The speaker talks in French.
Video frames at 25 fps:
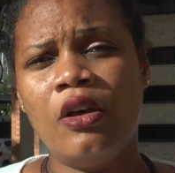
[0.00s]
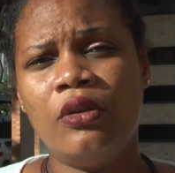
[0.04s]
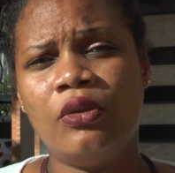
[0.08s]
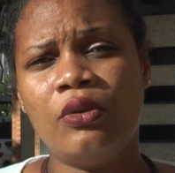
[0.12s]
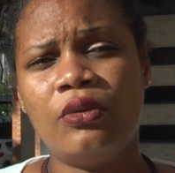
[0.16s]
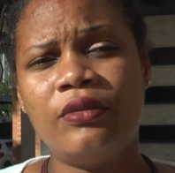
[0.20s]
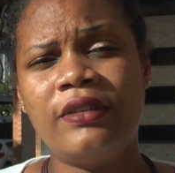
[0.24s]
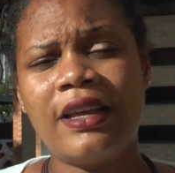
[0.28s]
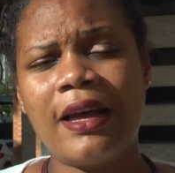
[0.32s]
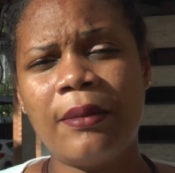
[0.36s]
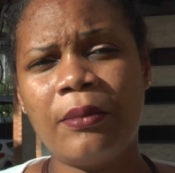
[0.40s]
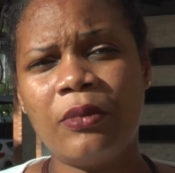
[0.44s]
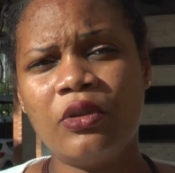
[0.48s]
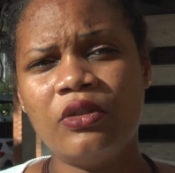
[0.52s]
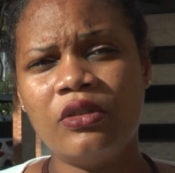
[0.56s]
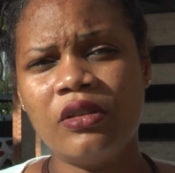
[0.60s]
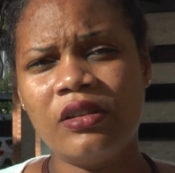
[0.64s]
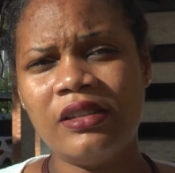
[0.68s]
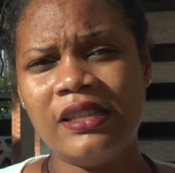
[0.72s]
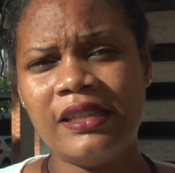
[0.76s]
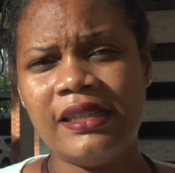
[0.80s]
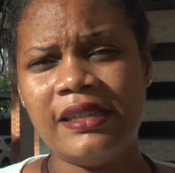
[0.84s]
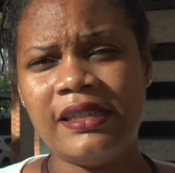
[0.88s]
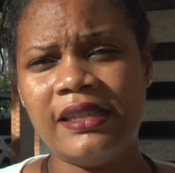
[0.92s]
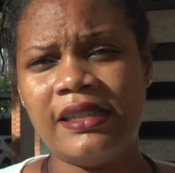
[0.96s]
notamment
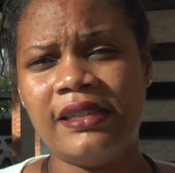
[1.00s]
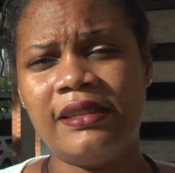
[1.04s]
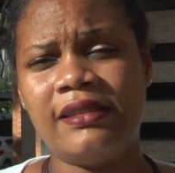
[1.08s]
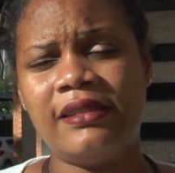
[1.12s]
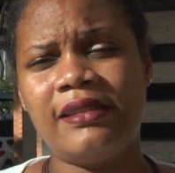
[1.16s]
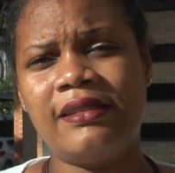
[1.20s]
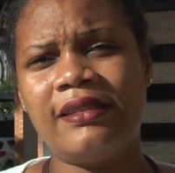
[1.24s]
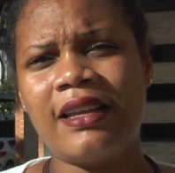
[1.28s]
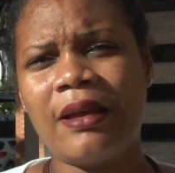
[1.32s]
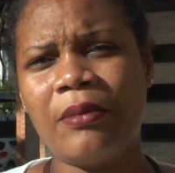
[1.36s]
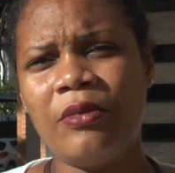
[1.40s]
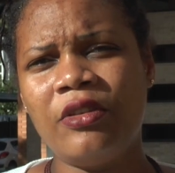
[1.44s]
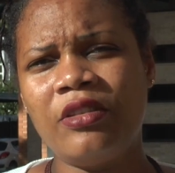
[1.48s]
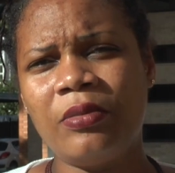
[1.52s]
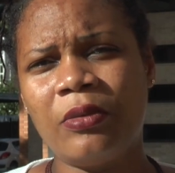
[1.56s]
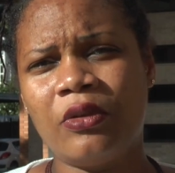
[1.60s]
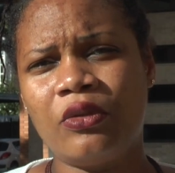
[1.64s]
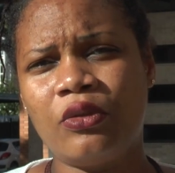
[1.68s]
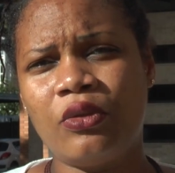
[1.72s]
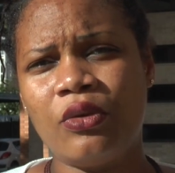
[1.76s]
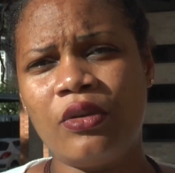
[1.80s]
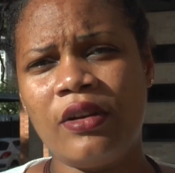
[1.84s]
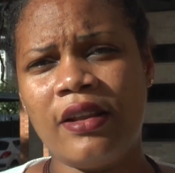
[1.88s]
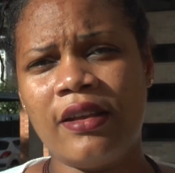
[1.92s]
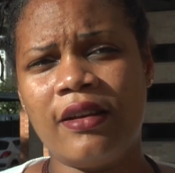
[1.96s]
dans les établissements
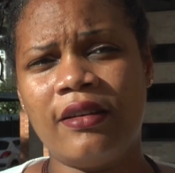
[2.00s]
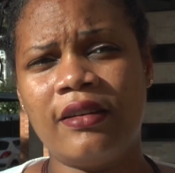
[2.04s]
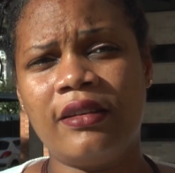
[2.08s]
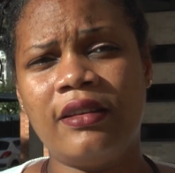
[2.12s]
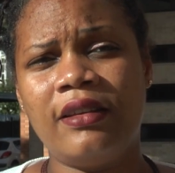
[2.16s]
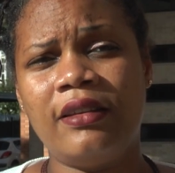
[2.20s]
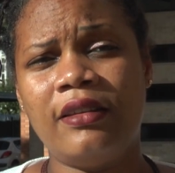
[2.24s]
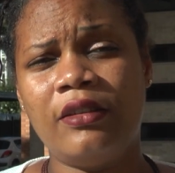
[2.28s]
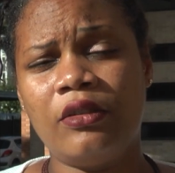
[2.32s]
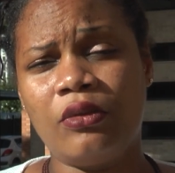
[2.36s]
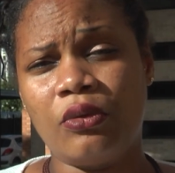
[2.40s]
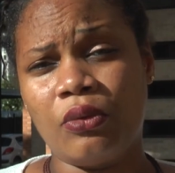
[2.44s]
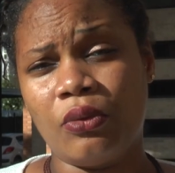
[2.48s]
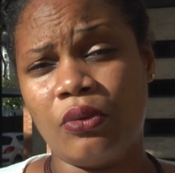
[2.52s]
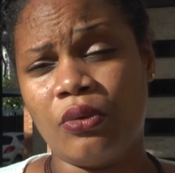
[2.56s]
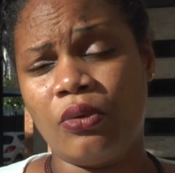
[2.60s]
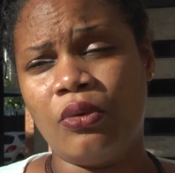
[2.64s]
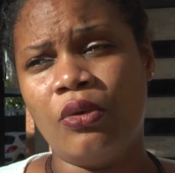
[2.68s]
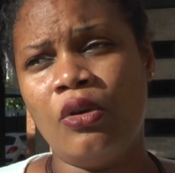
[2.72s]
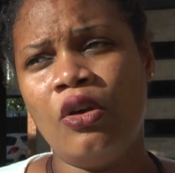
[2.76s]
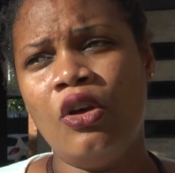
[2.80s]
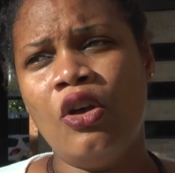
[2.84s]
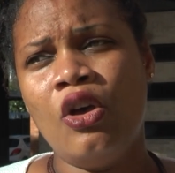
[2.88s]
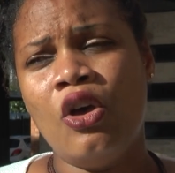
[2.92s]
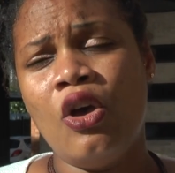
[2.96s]
scolaires qui
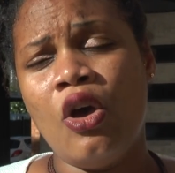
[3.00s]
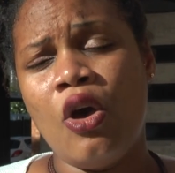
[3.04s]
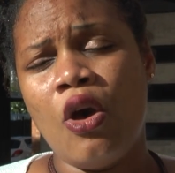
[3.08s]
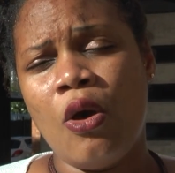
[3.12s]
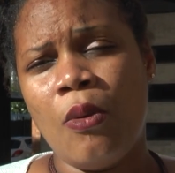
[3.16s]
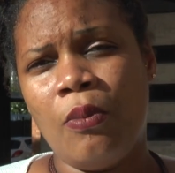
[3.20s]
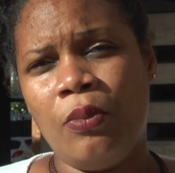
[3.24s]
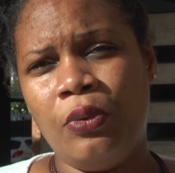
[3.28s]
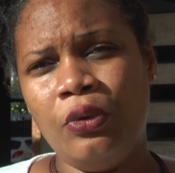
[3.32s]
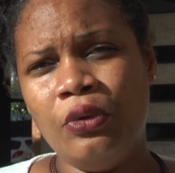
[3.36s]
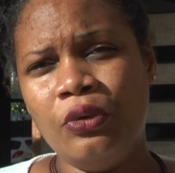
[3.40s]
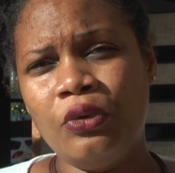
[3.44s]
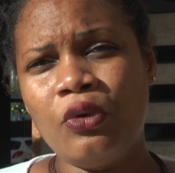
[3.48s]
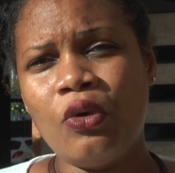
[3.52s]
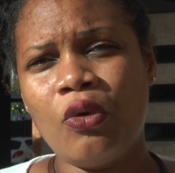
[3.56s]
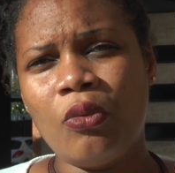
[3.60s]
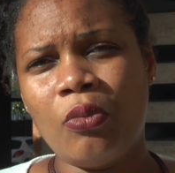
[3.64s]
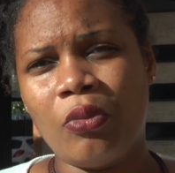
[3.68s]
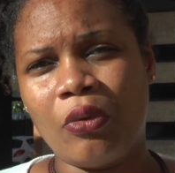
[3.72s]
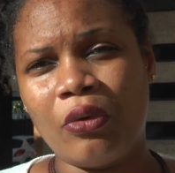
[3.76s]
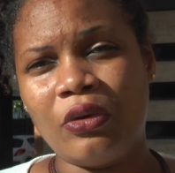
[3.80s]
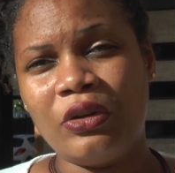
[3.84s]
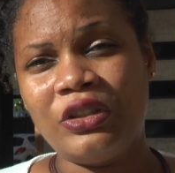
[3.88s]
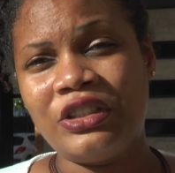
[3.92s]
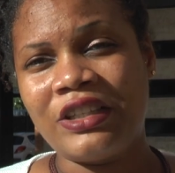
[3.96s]
sont plus
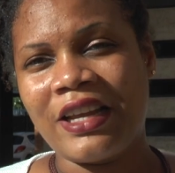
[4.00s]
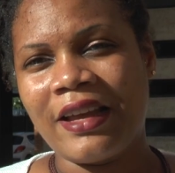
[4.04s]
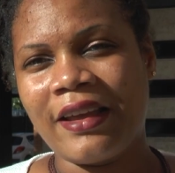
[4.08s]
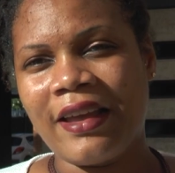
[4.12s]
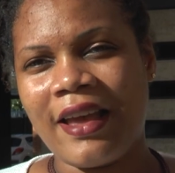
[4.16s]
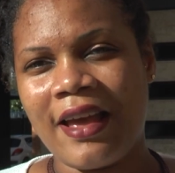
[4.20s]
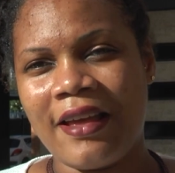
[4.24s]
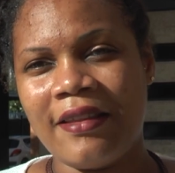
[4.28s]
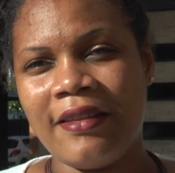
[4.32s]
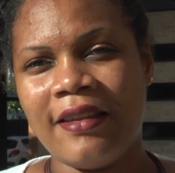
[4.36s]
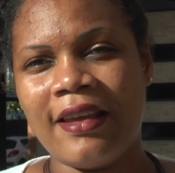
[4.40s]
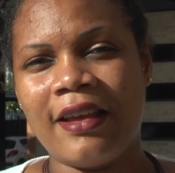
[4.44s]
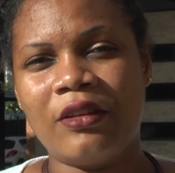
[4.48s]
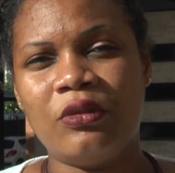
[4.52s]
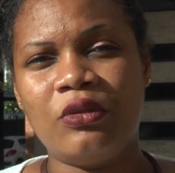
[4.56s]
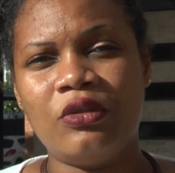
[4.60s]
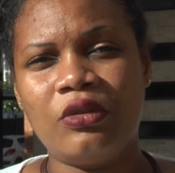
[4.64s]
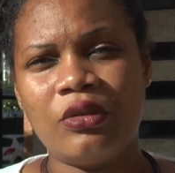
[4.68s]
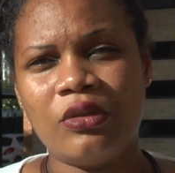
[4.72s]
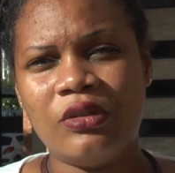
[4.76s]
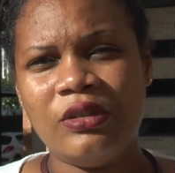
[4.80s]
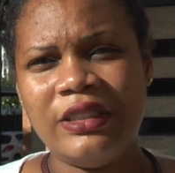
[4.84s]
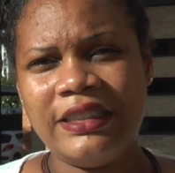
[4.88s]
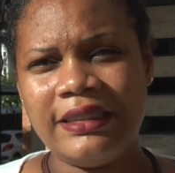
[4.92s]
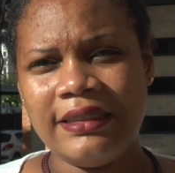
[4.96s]
nombreux chaque année à nous
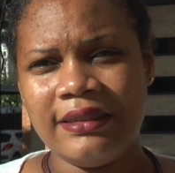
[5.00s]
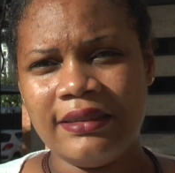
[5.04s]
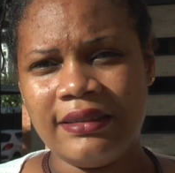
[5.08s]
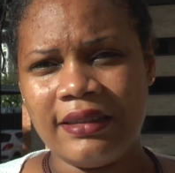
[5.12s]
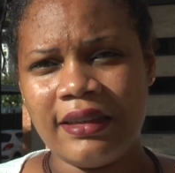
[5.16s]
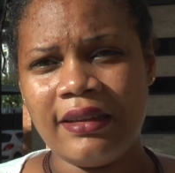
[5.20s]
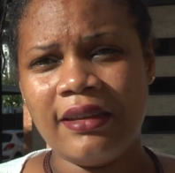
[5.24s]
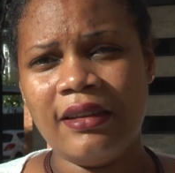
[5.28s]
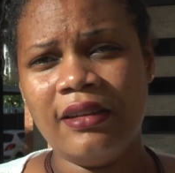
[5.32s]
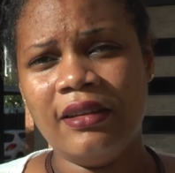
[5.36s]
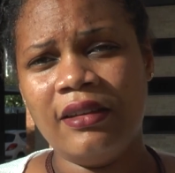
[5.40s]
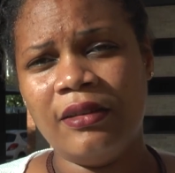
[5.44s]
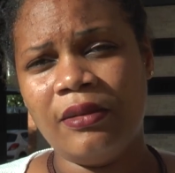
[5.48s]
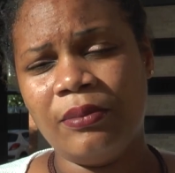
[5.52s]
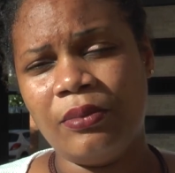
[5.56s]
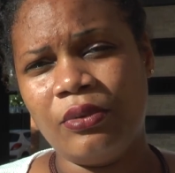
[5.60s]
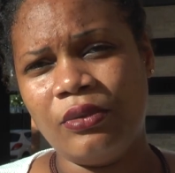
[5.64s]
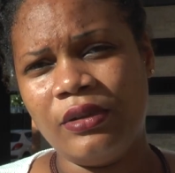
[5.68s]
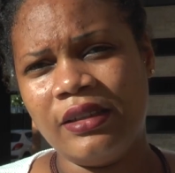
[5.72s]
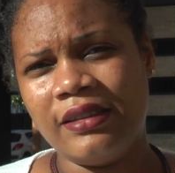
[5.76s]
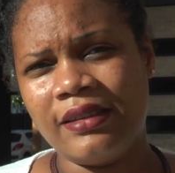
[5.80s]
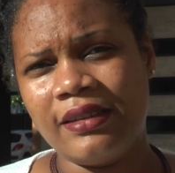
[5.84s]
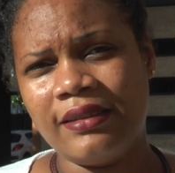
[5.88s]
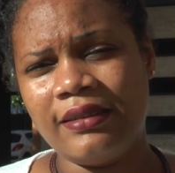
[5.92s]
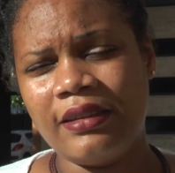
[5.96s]
solliciter
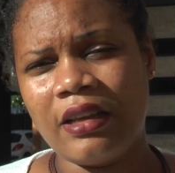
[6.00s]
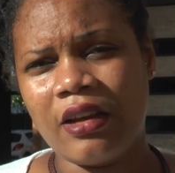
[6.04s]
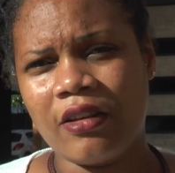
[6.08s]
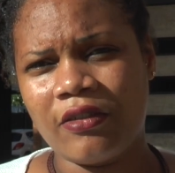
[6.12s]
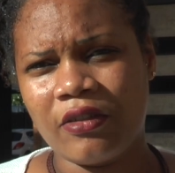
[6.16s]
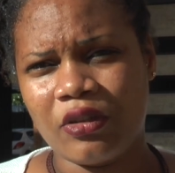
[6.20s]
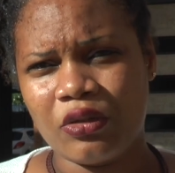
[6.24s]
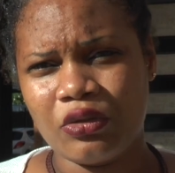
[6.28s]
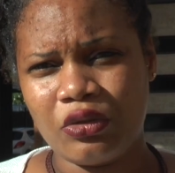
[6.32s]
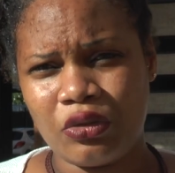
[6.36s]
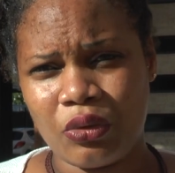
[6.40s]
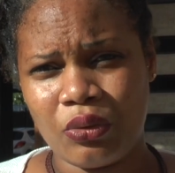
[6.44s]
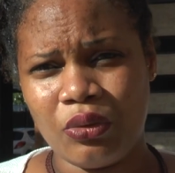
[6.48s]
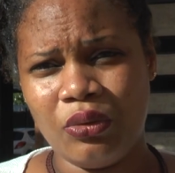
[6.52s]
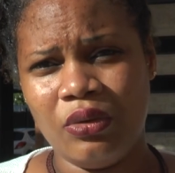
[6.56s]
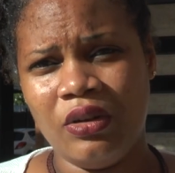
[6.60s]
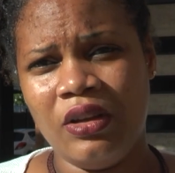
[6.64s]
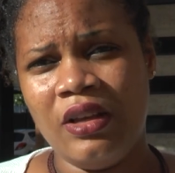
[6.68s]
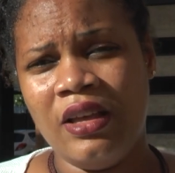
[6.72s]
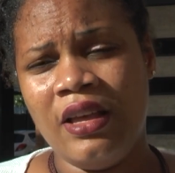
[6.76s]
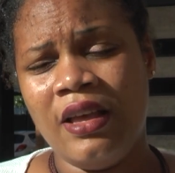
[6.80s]
pour les interventions.